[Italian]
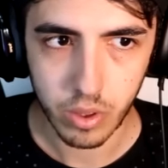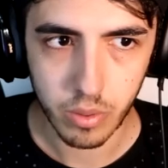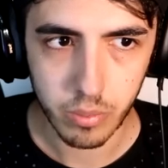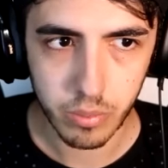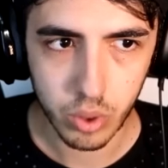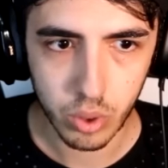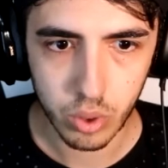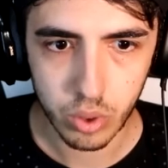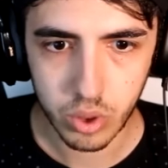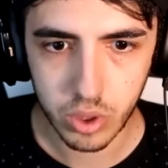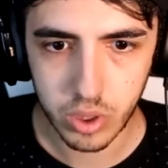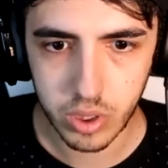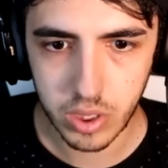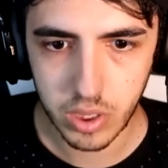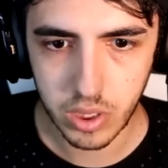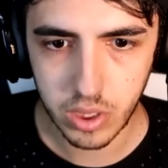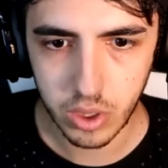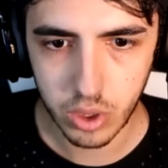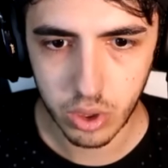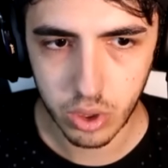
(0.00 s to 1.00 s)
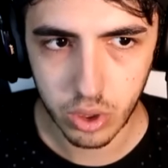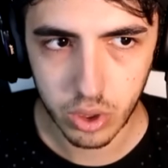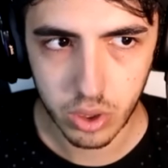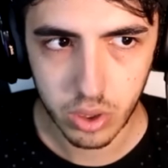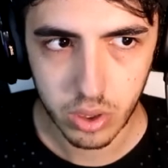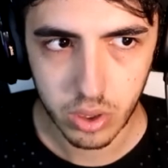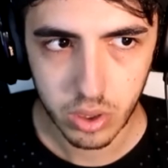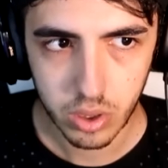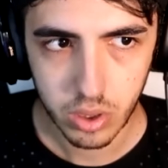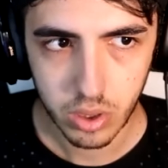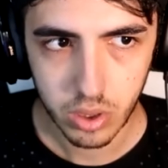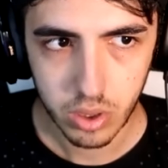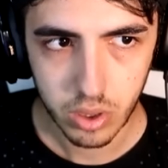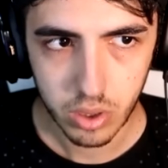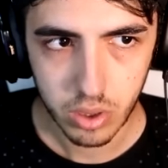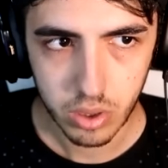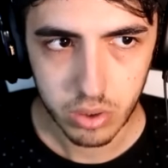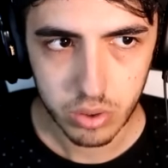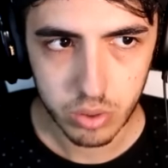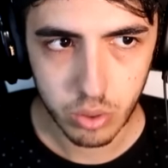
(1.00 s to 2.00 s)
Oh mio Dio.
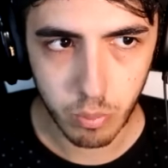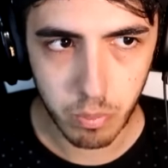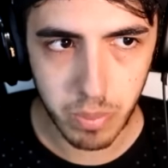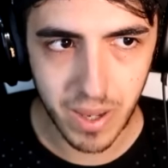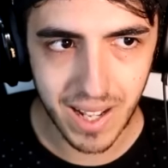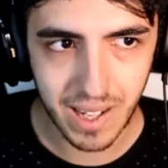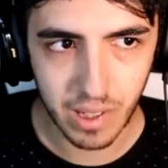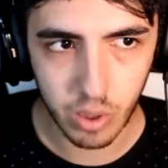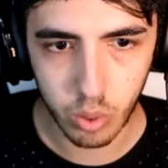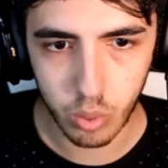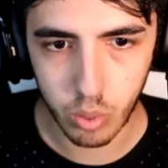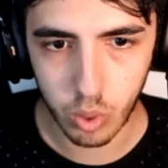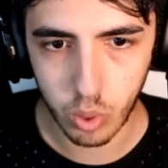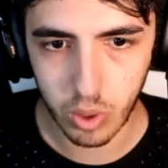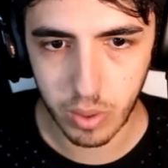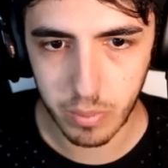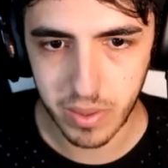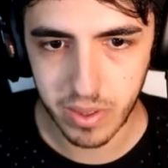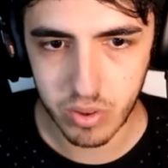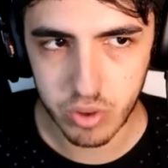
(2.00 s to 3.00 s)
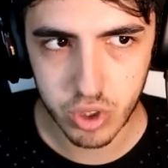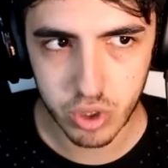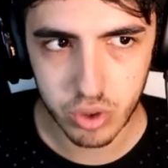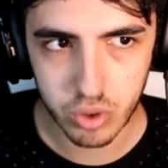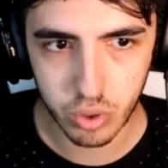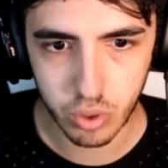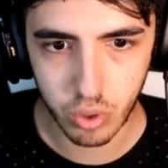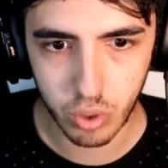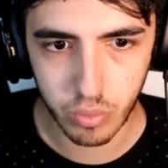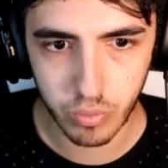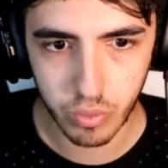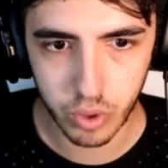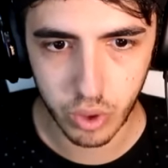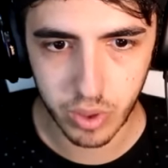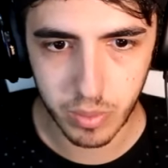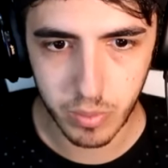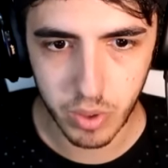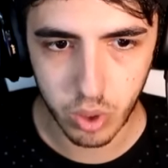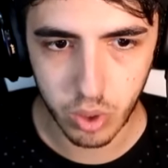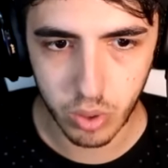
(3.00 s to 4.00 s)
Non parlo, quello che è appena successo non lo voglio
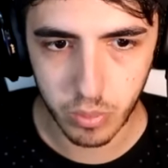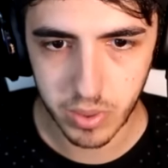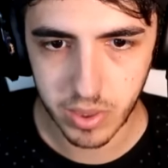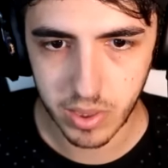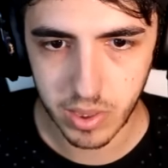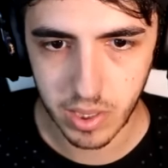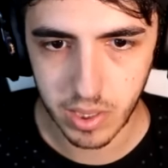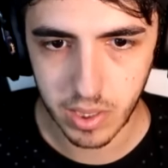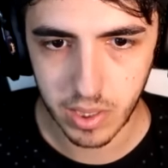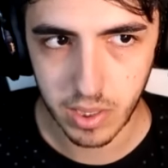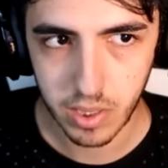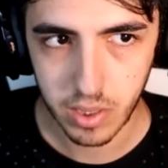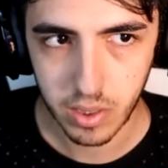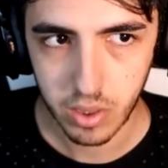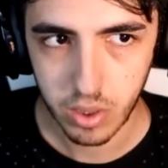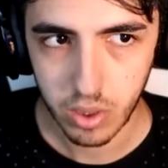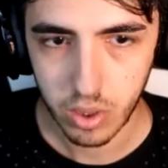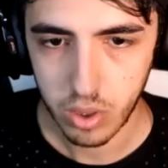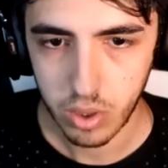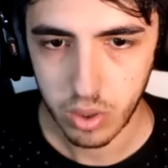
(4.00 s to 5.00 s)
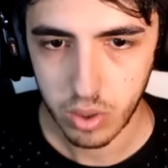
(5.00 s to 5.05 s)
nemmeno commentare.